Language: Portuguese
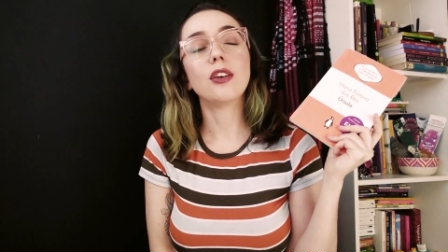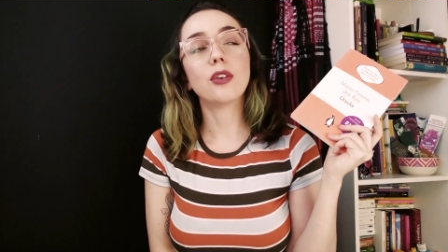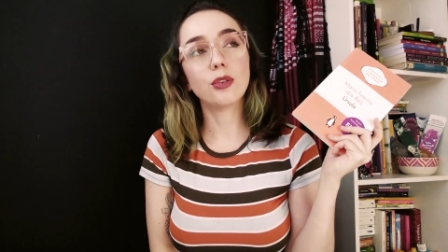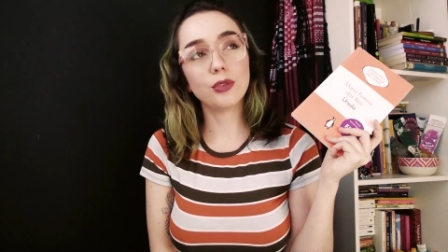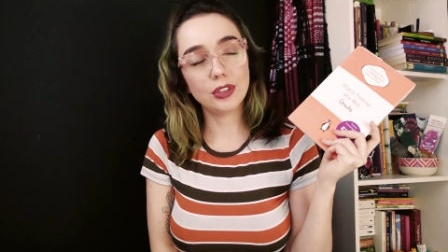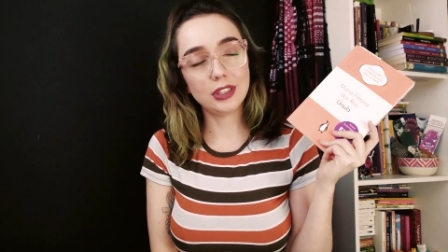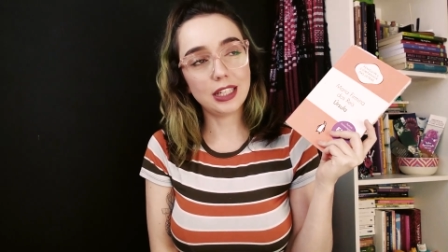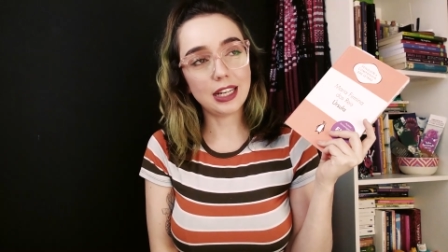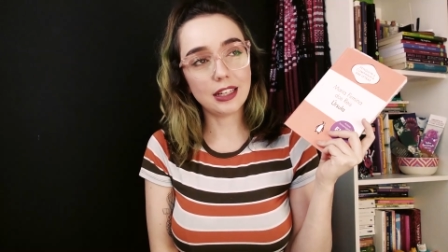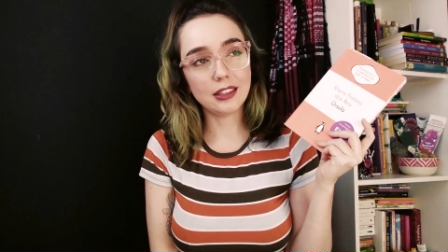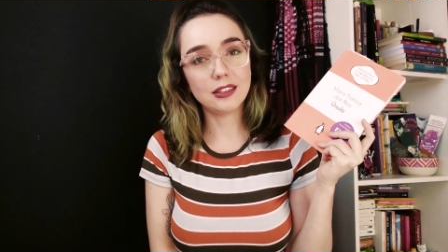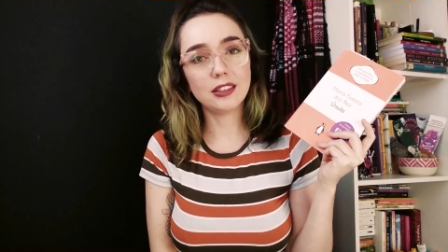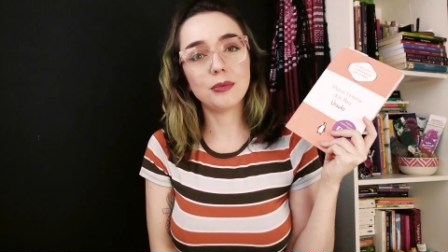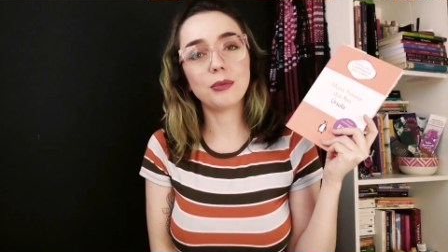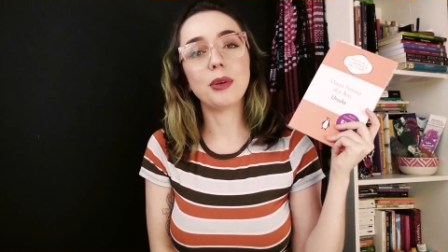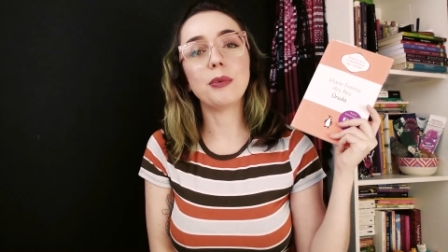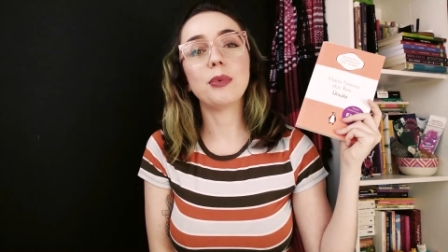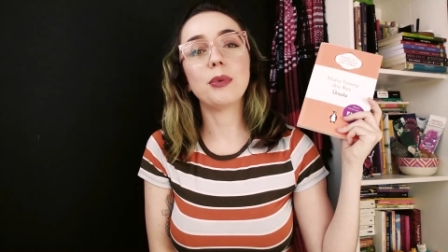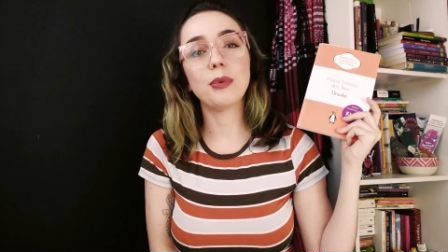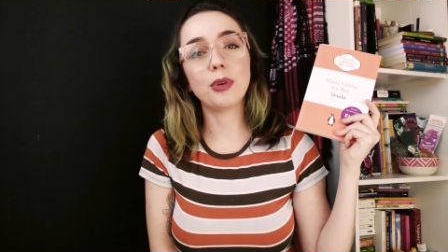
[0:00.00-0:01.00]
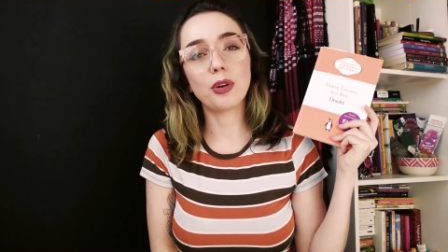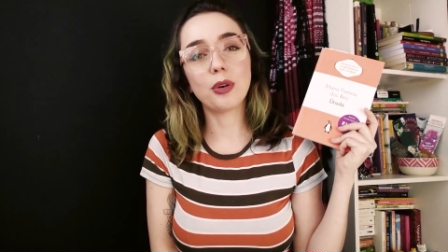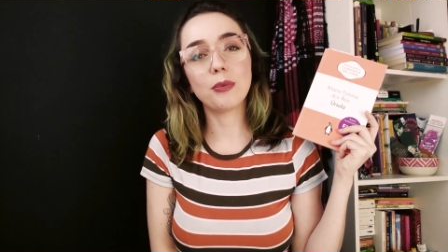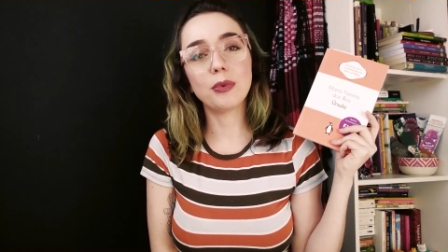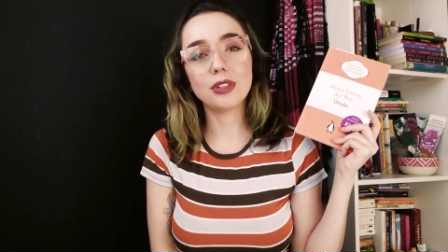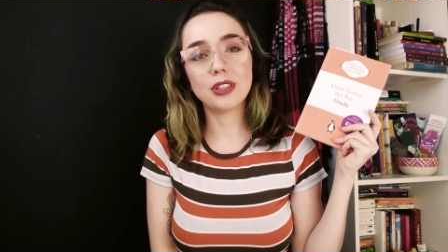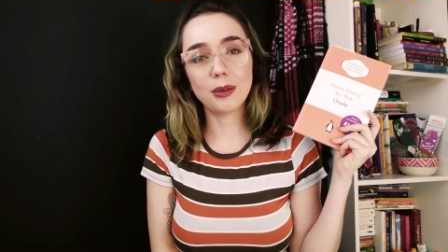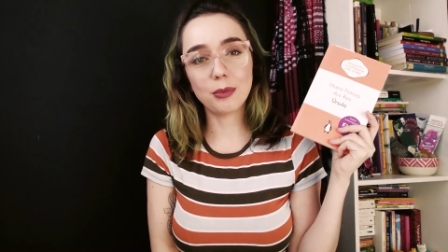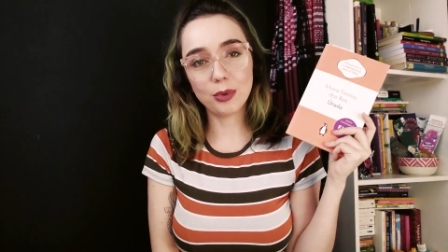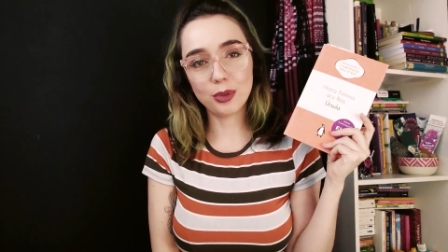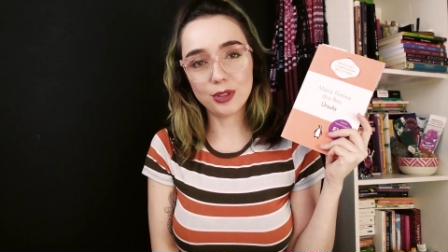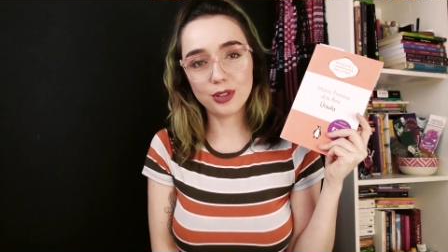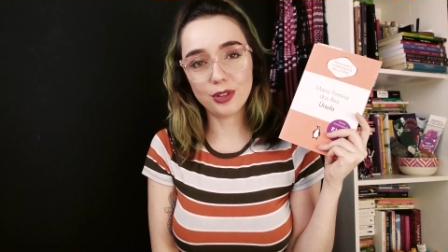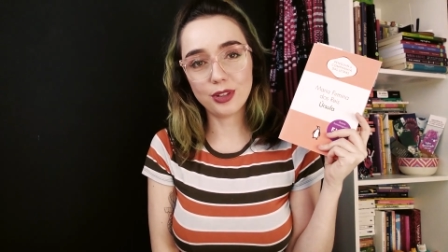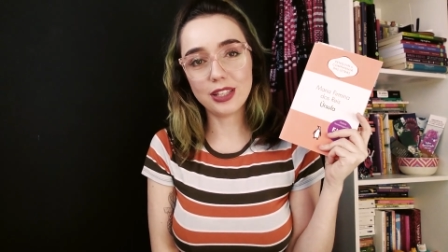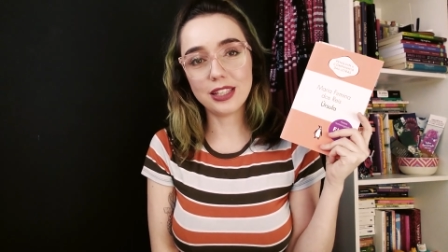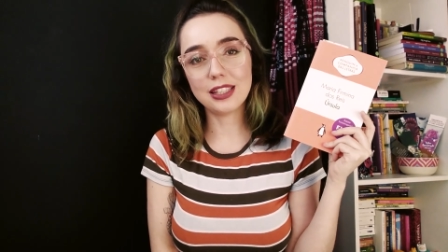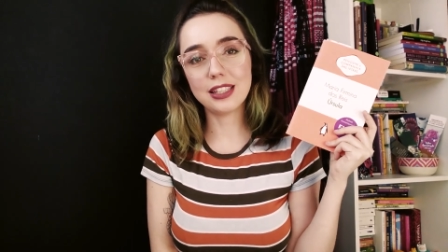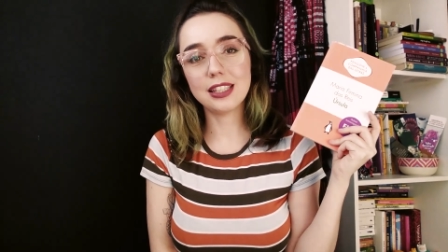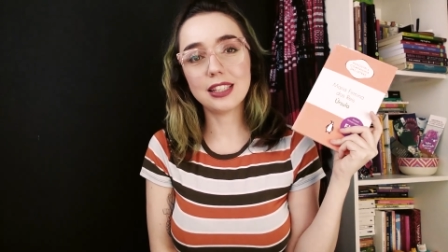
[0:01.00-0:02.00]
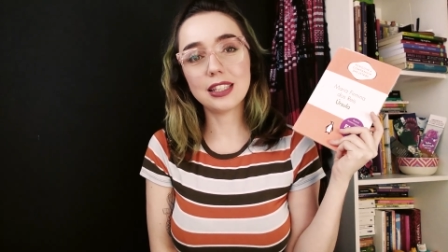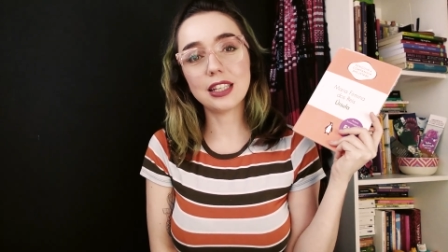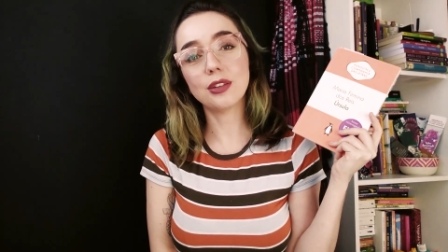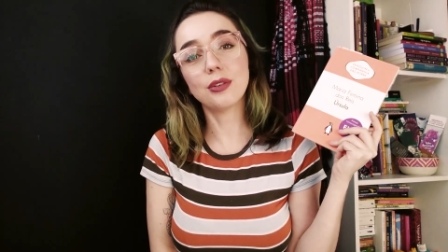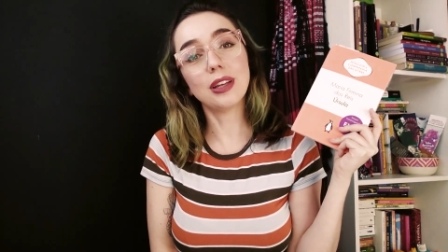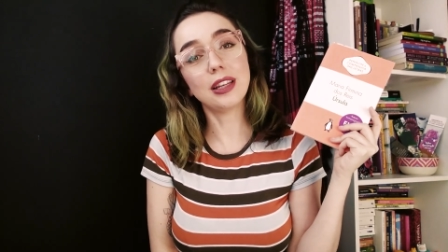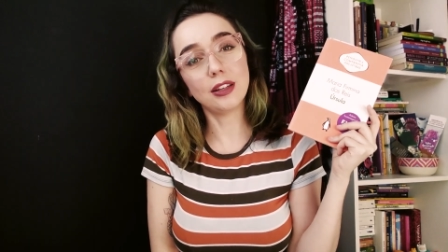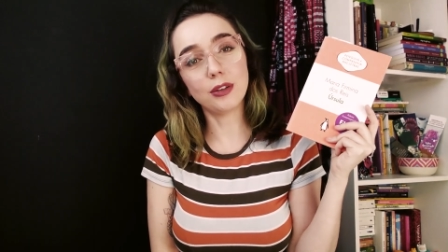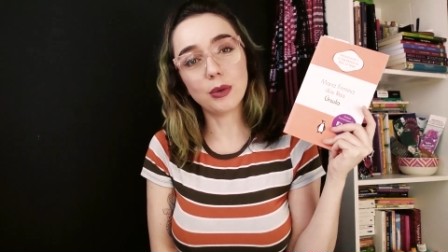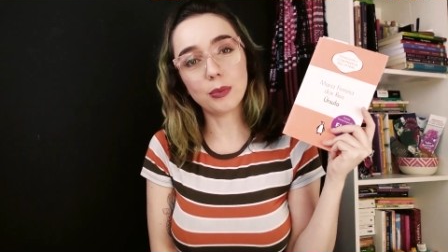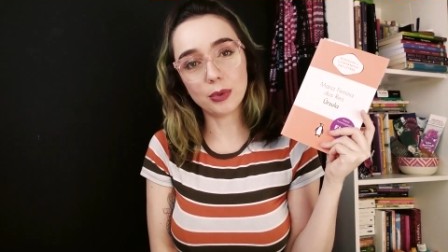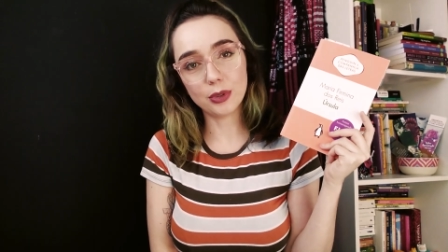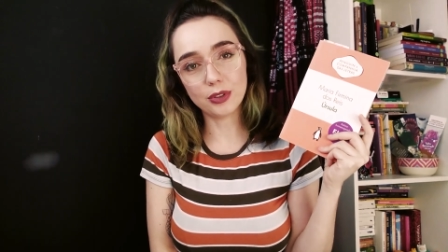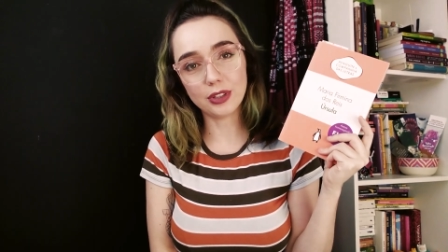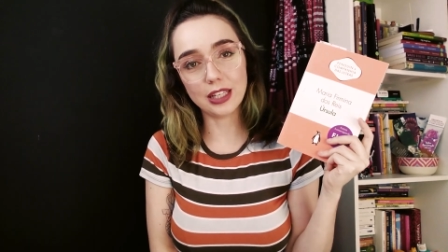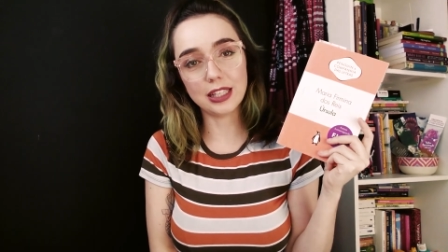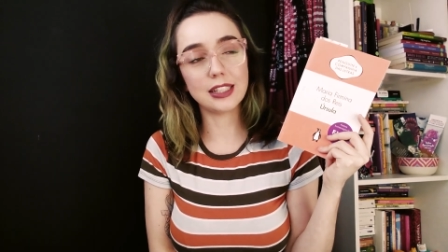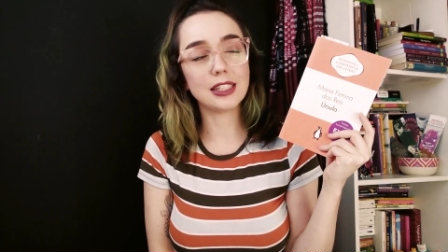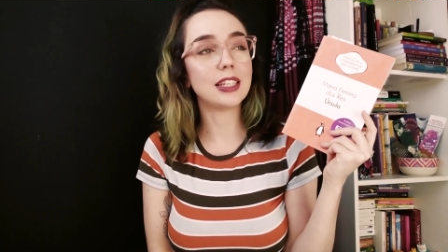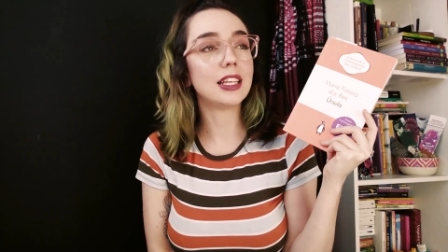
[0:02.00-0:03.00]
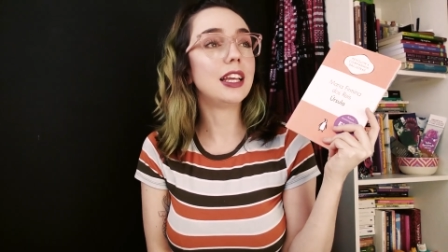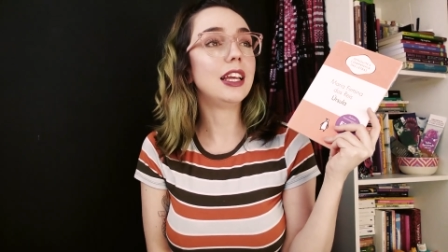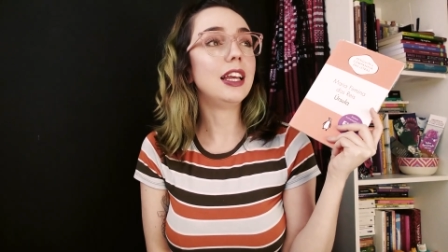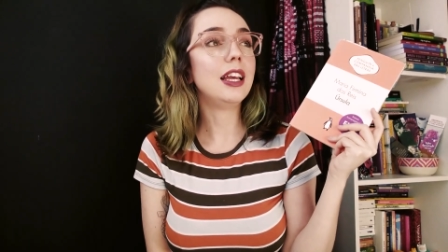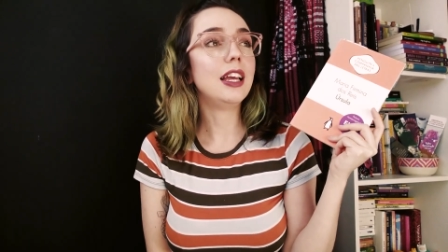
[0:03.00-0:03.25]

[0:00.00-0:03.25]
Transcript: considerado também o primeiro romance evolucionista escrito em língua portuguesa.